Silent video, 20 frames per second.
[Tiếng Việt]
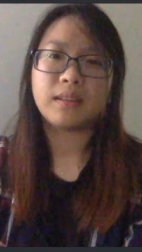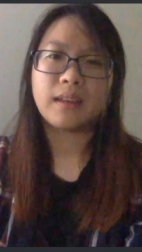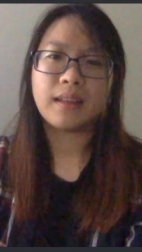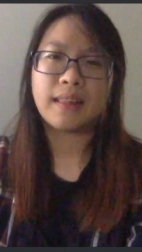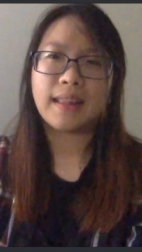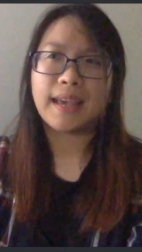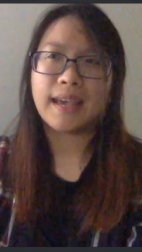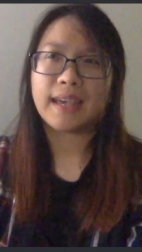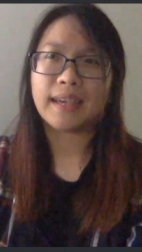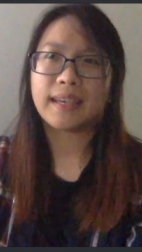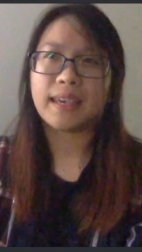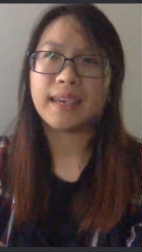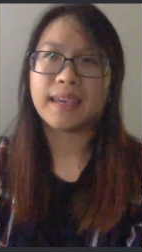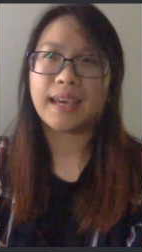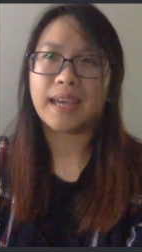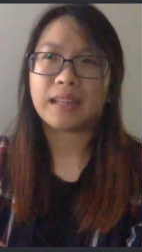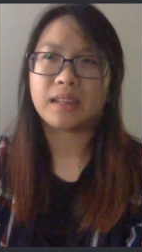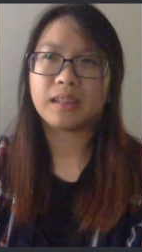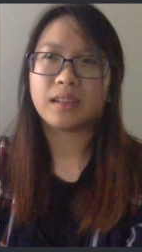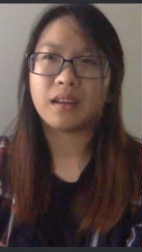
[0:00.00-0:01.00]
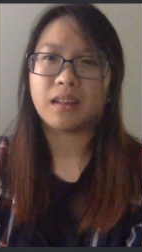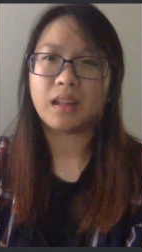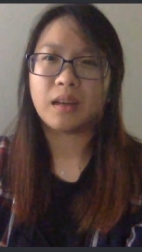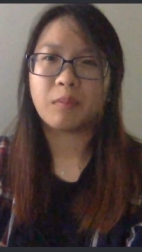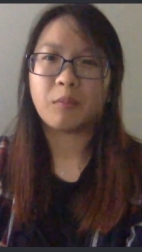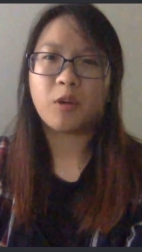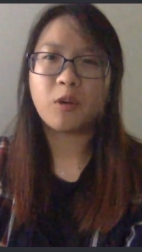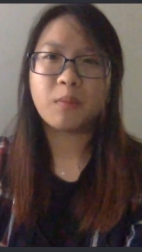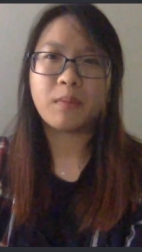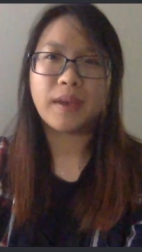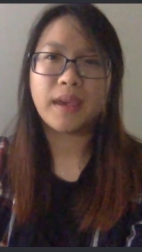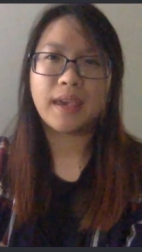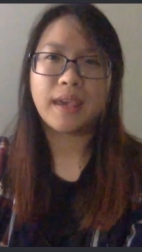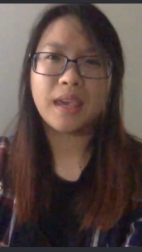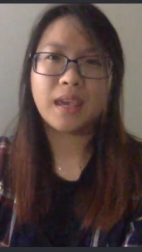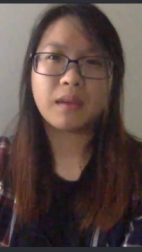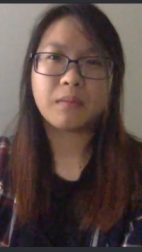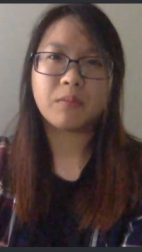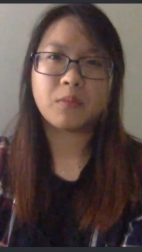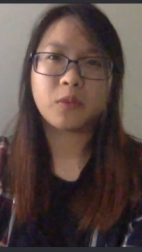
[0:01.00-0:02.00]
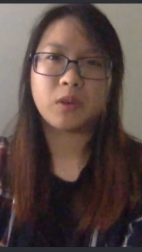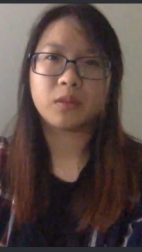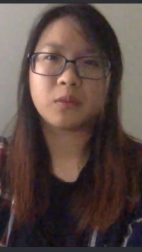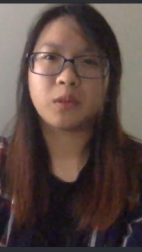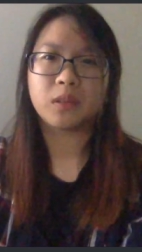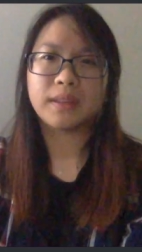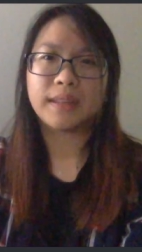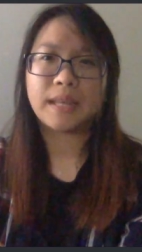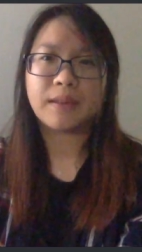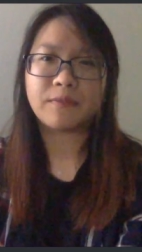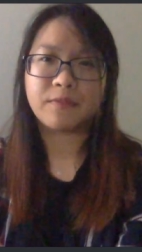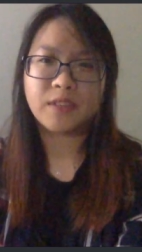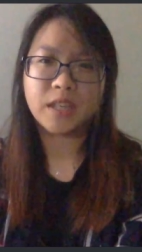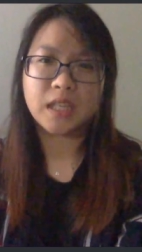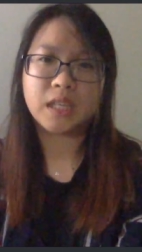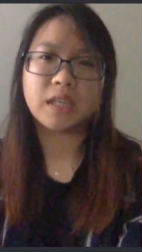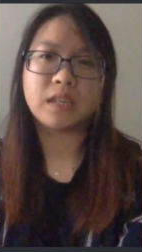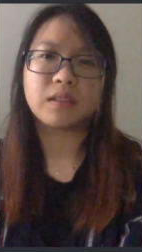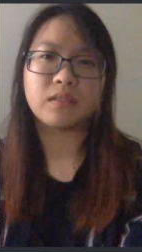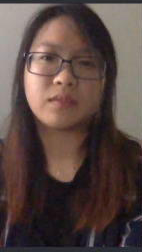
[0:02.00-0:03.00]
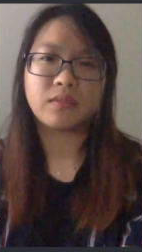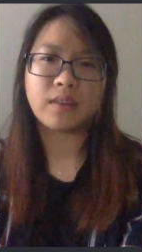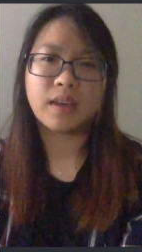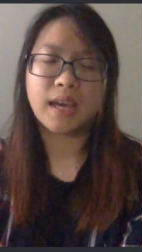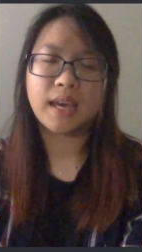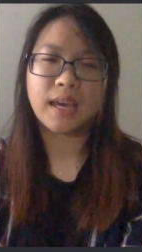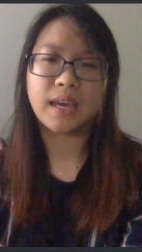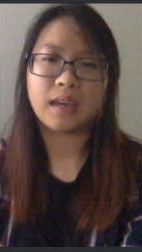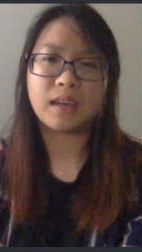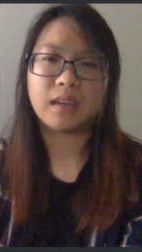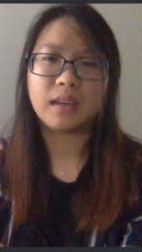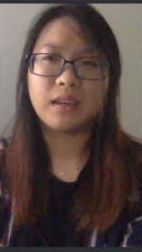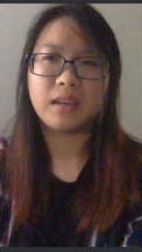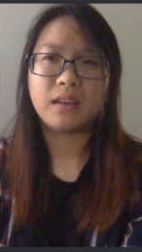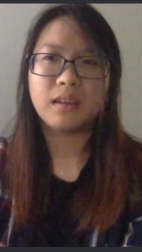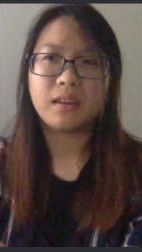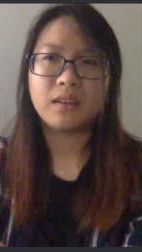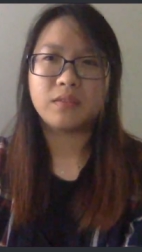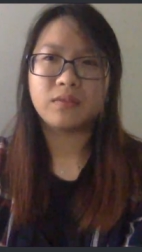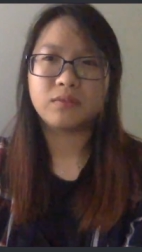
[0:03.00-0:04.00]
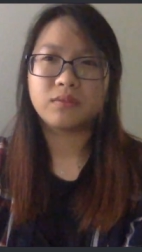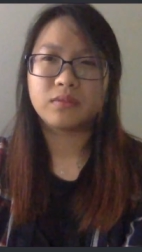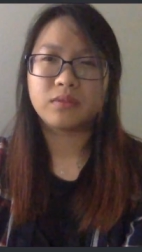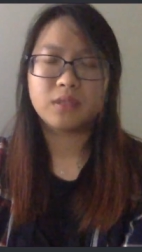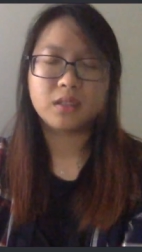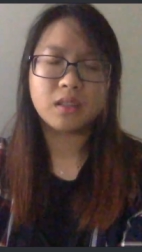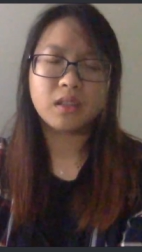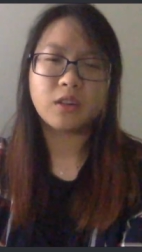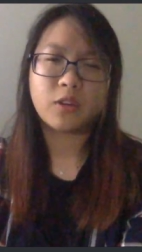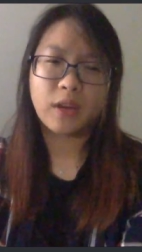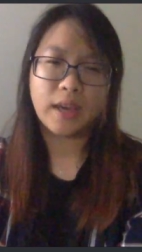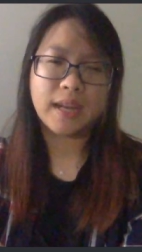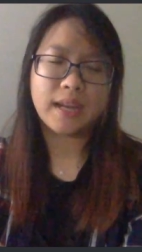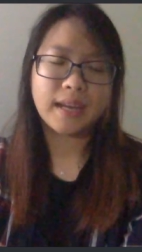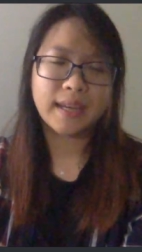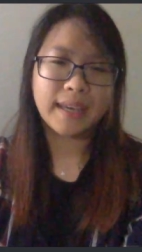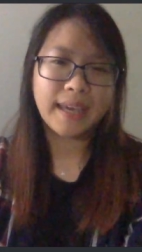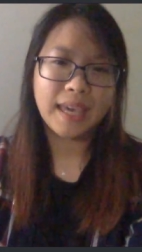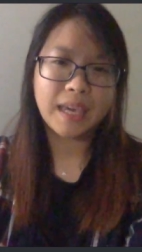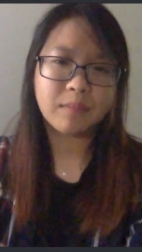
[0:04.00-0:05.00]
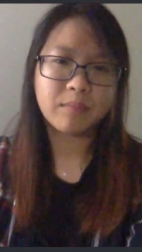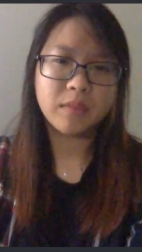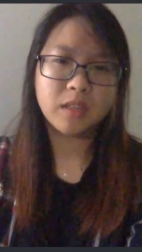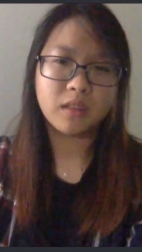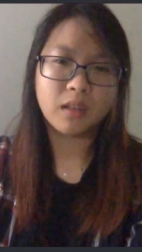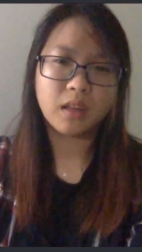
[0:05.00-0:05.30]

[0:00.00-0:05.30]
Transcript: nên là cái cảnh gọi là bố mẹ em quần quật làm việc và sức khỏe đã kém